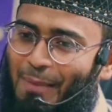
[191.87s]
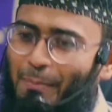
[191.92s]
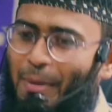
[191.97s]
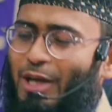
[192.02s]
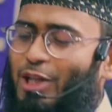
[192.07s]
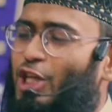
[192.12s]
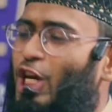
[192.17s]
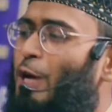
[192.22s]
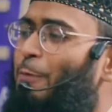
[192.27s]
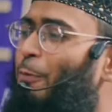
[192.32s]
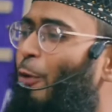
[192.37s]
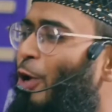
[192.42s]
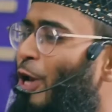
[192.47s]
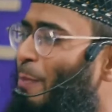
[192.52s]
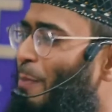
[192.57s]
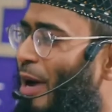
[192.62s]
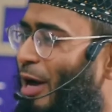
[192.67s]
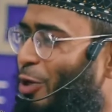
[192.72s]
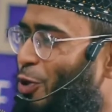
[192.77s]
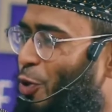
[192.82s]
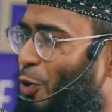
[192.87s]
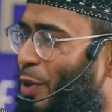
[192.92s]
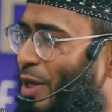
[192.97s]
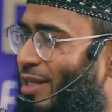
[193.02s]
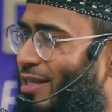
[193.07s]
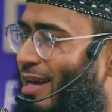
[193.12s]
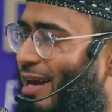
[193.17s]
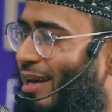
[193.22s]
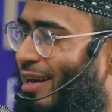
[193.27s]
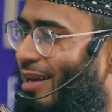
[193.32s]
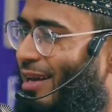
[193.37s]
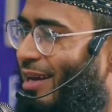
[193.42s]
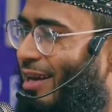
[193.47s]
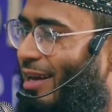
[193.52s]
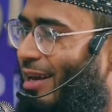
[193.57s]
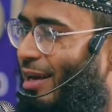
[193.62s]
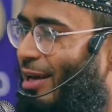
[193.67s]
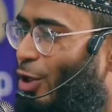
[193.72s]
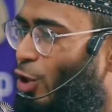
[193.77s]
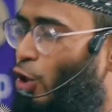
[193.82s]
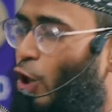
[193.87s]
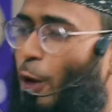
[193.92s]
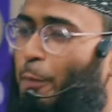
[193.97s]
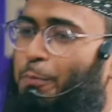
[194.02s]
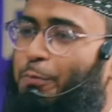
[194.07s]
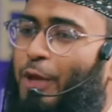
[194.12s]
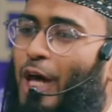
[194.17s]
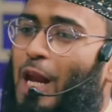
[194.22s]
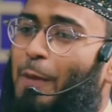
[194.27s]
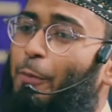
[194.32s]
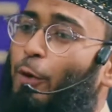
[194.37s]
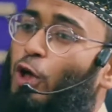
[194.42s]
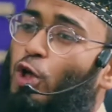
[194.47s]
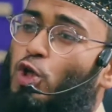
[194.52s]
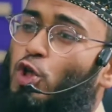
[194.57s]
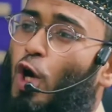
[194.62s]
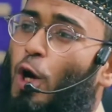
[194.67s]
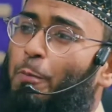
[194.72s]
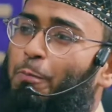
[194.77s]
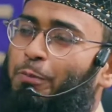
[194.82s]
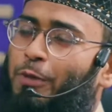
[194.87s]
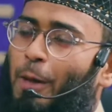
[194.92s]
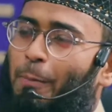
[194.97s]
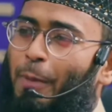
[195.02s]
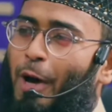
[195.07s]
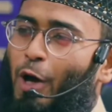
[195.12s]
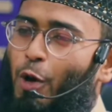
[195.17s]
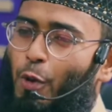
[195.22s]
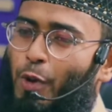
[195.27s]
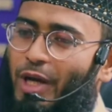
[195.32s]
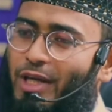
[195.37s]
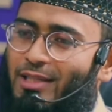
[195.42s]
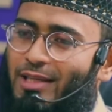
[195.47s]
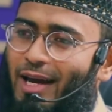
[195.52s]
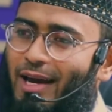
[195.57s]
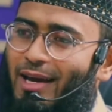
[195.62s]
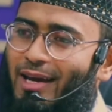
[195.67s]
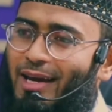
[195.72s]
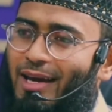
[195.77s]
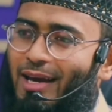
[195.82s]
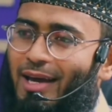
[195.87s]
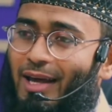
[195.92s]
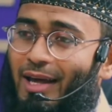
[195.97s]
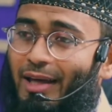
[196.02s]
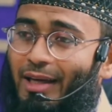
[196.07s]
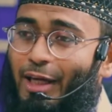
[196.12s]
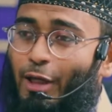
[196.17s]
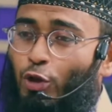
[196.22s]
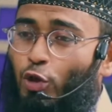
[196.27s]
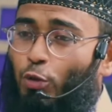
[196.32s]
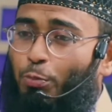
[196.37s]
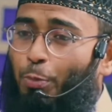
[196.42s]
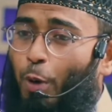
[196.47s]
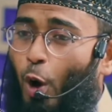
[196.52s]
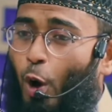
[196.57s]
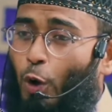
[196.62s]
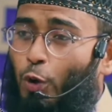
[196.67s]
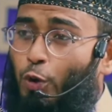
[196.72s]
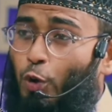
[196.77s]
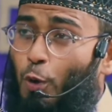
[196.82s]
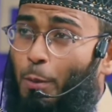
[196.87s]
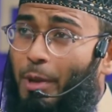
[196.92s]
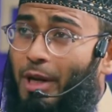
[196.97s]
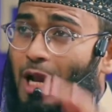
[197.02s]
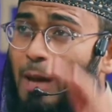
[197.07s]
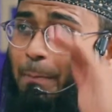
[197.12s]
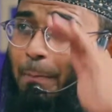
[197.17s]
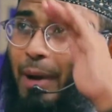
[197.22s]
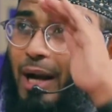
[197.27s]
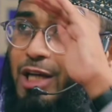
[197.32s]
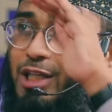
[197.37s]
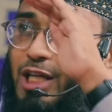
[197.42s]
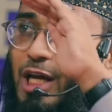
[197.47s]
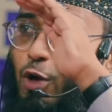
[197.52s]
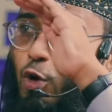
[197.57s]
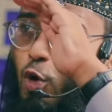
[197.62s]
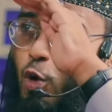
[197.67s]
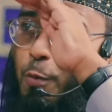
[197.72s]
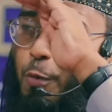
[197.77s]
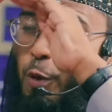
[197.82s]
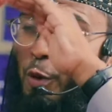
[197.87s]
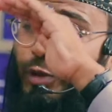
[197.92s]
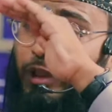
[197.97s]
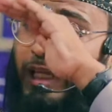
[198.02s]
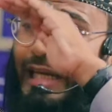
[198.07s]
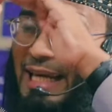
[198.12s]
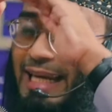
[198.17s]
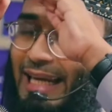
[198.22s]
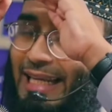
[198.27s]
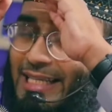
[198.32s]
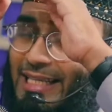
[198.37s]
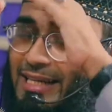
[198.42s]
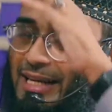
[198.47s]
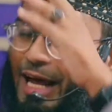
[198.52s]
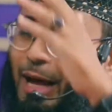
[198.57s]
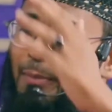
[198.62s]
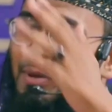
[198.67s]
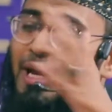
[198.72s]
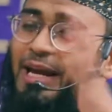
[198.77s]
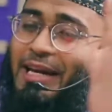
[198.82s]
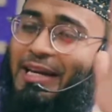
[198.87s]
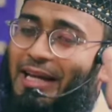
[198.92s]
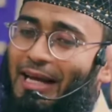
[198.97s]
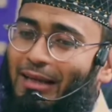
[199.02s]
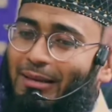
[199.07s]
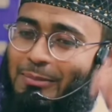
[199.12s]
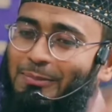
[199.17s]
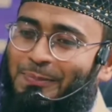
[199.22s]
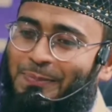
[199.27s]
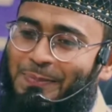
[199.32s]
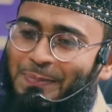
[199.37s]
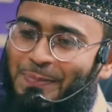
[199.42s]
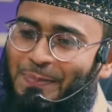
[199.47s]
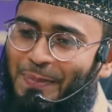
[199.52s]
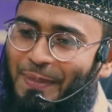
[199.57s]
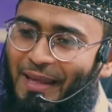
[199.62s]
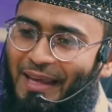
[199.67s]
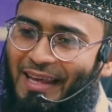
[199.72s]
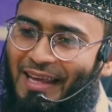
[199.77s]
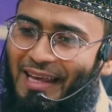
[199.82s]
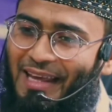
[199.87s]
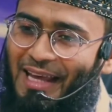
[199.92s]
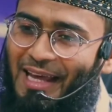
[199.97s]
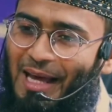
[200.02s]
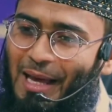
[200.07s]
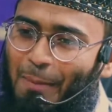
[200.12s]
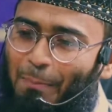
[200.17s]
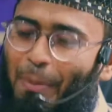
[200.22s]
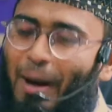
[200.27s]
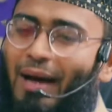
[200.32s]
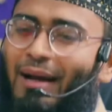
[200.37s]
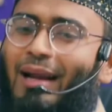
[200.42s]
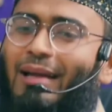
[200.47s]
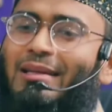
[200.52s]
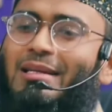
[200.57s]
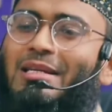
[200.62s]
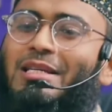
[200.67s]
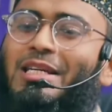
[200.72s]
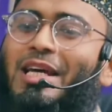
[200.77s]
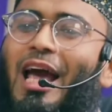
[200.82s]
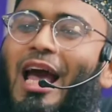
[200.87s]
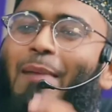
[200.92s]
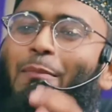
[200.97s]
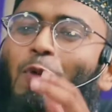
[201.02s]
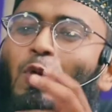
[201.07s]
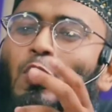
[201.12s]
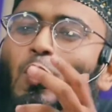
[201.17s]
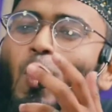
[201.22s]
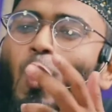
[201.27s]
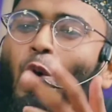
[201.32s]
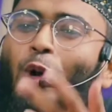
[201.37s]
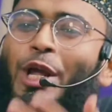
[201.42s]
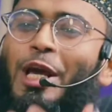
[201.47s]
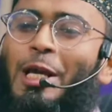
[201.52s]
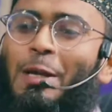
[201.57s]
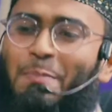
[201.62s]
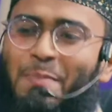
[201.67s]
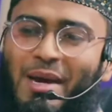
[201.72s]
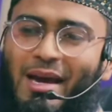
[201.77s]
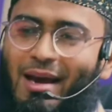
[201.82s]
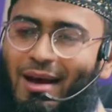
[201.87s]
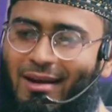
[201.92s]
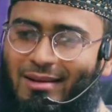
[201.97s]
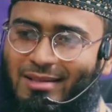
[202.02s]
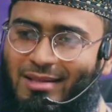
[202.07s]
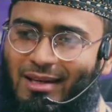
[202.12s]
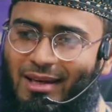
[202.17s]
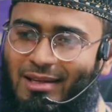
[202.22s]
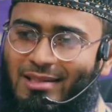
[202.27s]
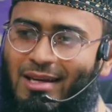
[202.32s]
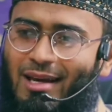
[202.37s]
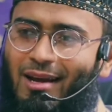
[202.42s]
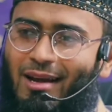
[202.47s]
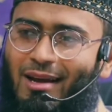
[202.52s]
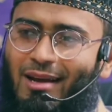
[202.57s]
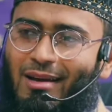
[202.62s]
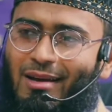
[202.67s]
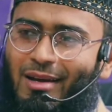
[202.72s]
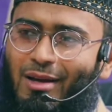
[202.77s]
মাসের পরে মাস হয়ে যায় সপ্তাহের পরে সপ্তাহ পার হয়ে যায় কিন্তু ভদ্রমেয়েরা বাসার উপর থেকে নিচে নামেই না বাংলাদেশে এমনও অনেক মেয়ে আছে যারা